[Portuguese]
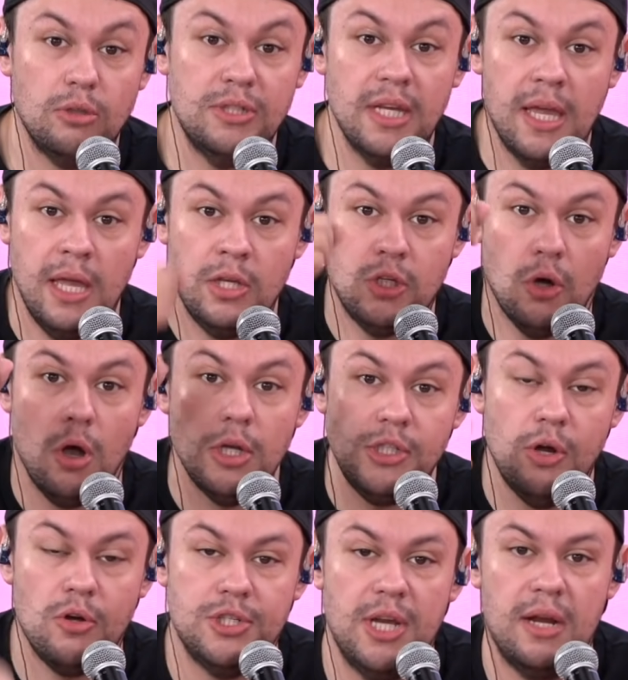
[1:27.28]
seguinte,
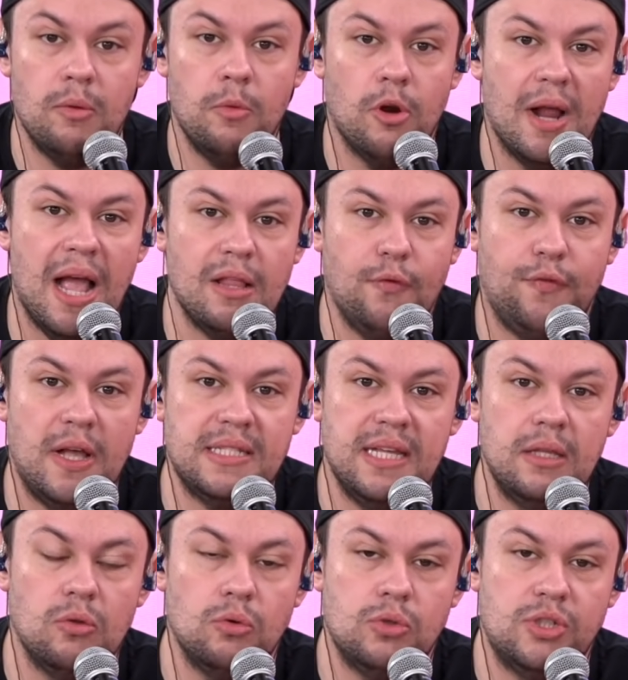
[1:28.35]
hoje Rogério Morgado
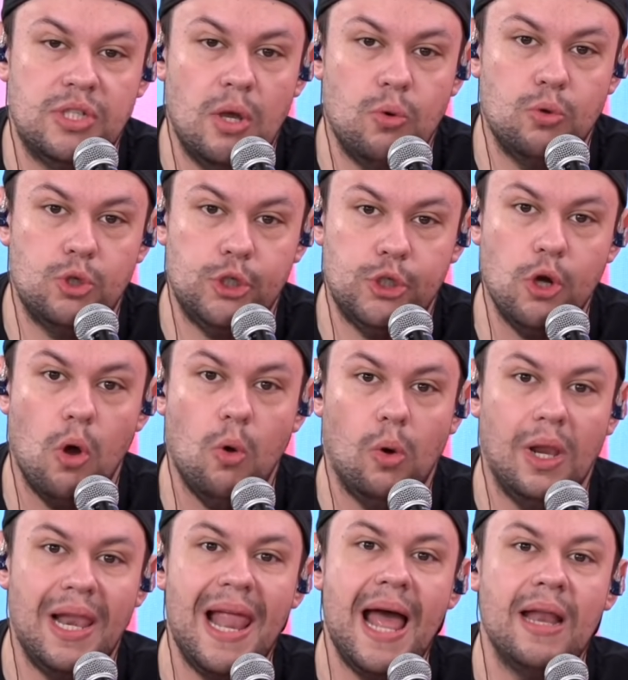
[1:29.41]
fazendo o seu
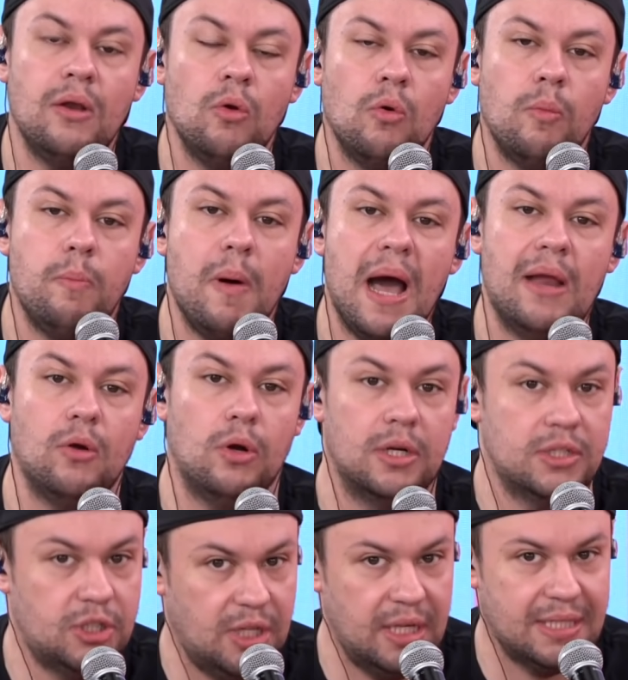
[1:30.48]
show lá no Bar
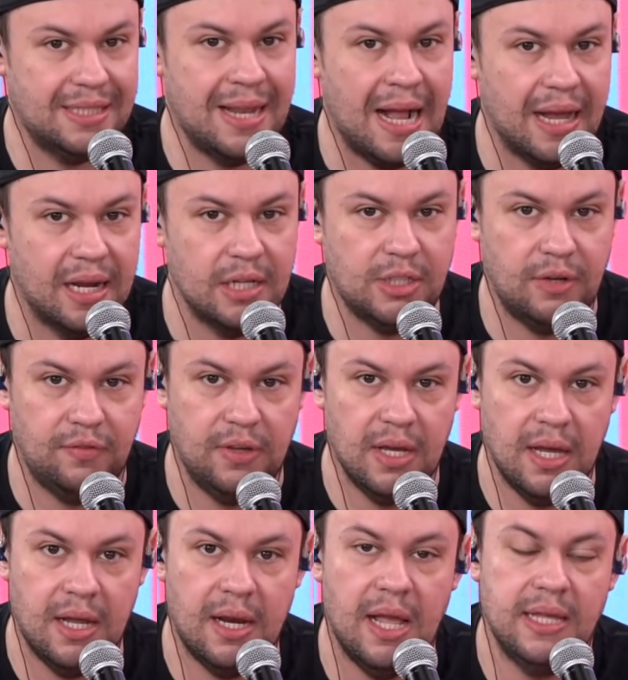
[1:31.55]
Ortiz, na Granja
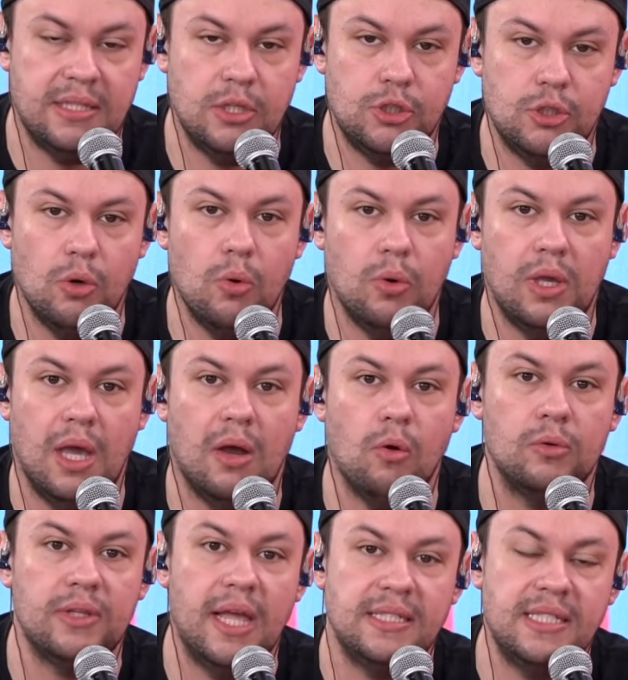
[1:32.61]
Viana, esse show que
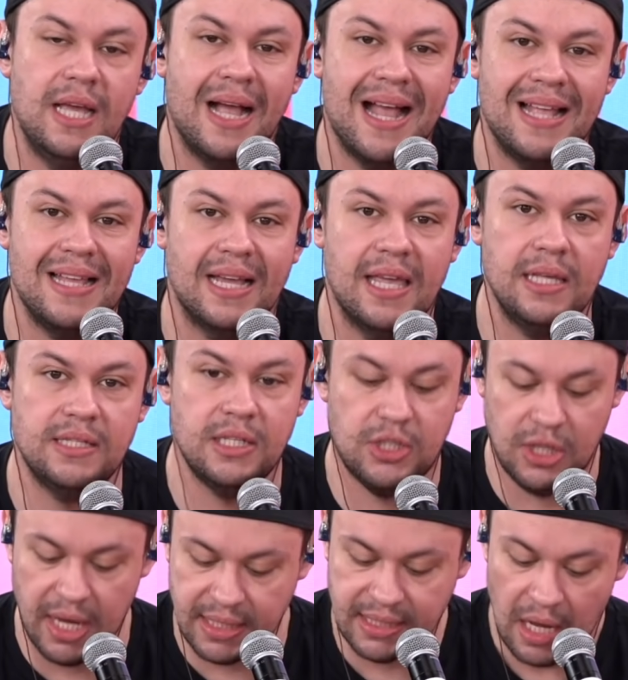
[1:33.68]
acontece a cada 15
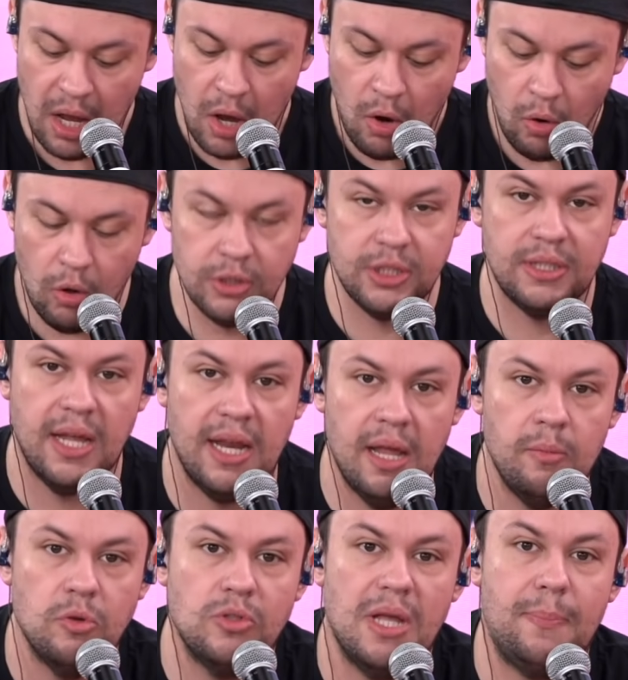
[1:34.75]
dias. Hoje
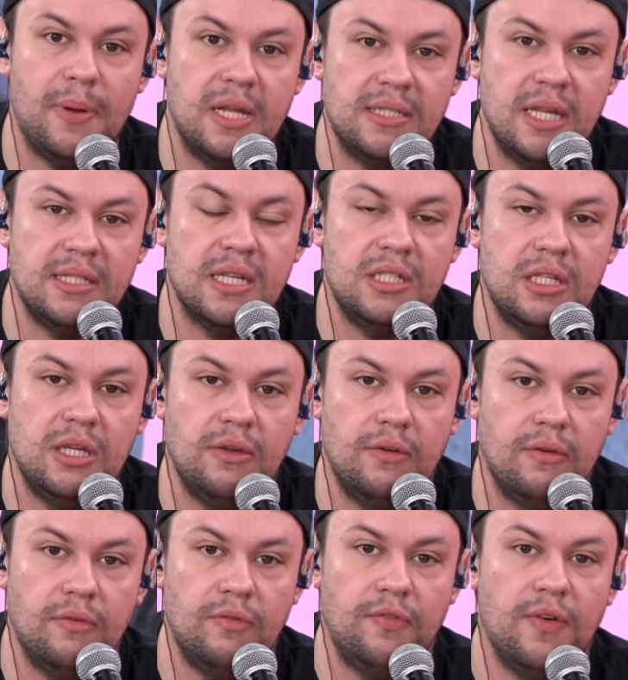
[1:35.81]
teremos a presença
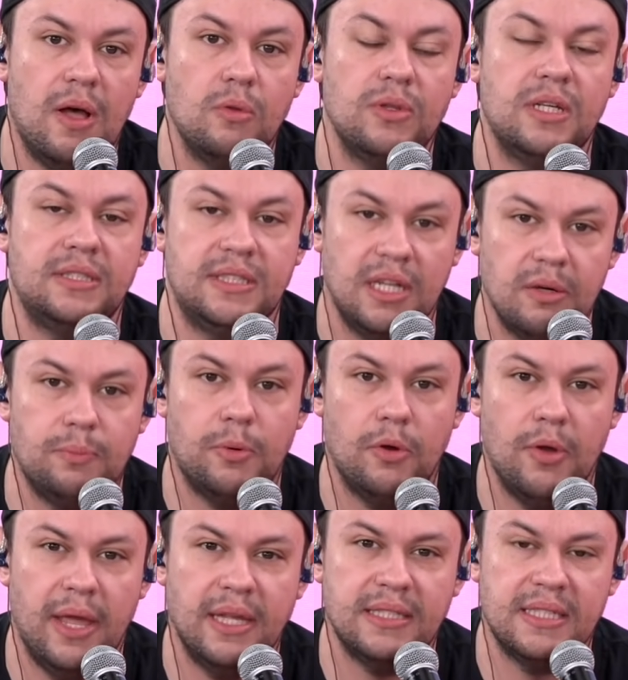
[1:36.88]
de Valdecir
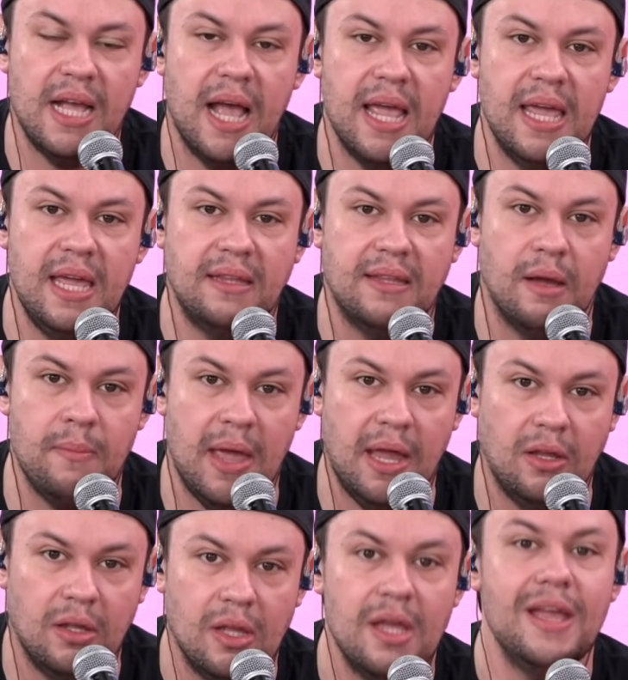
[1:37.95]
Proença e ah,
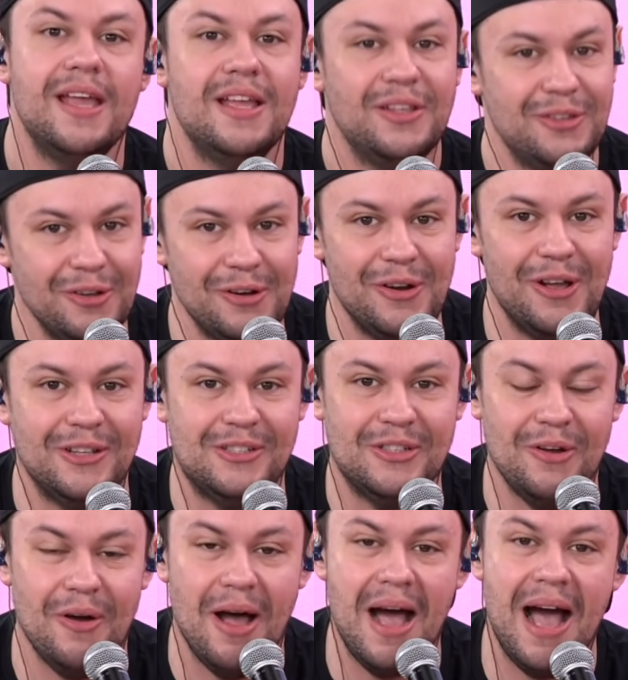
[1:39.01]
também do
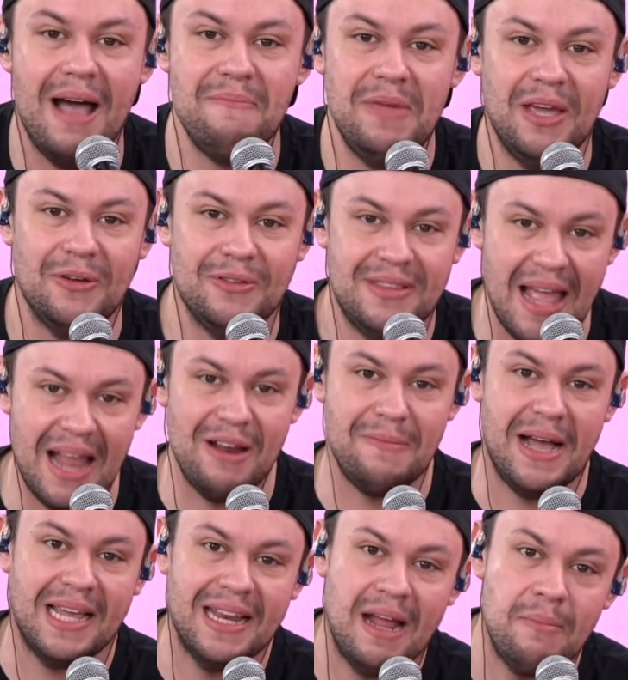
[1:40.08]
nosso amigo Délio
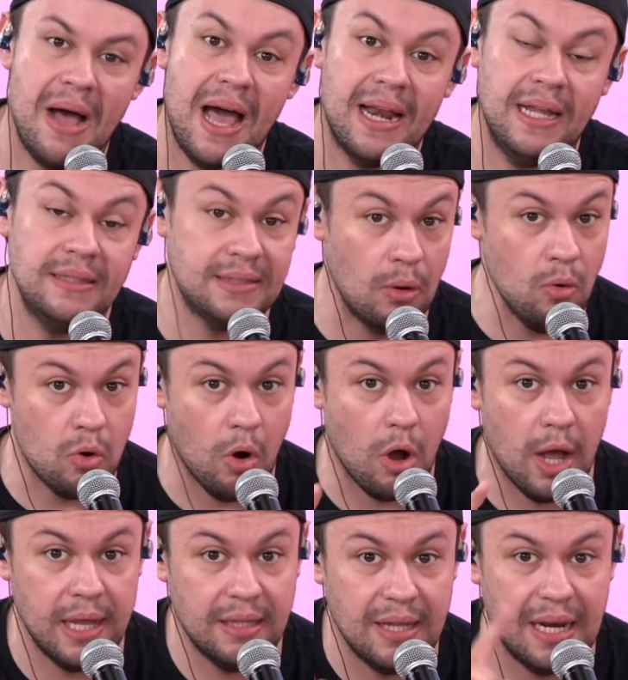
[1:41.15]
McNamara. Então
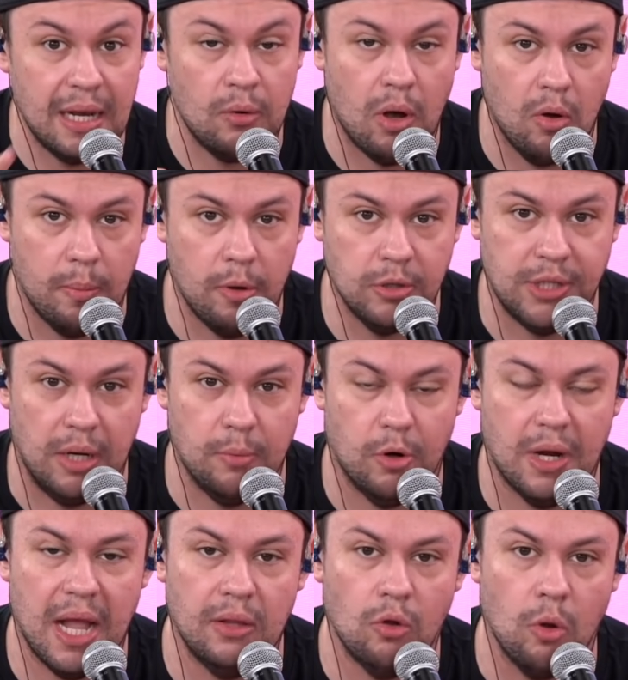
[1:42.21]
corre, tá lá no arroba Rogério
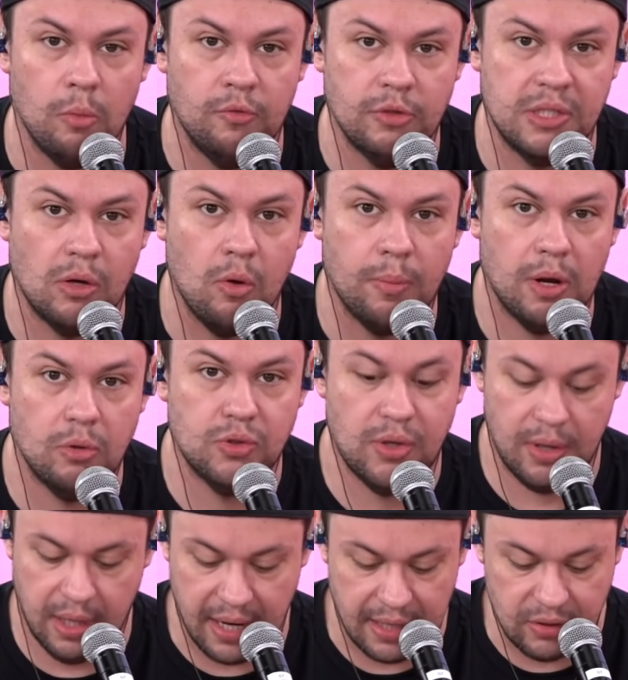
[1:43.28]
Morgado, como você comprar o
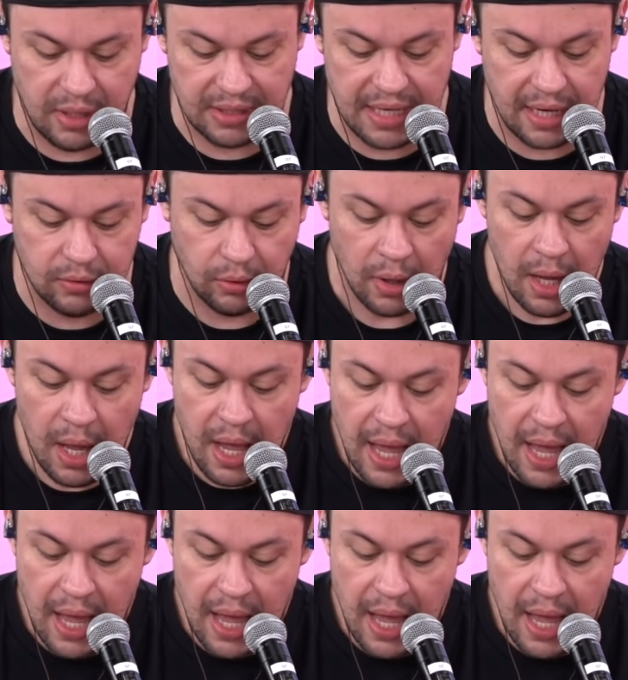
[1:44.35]
seu ingresso, tá certo?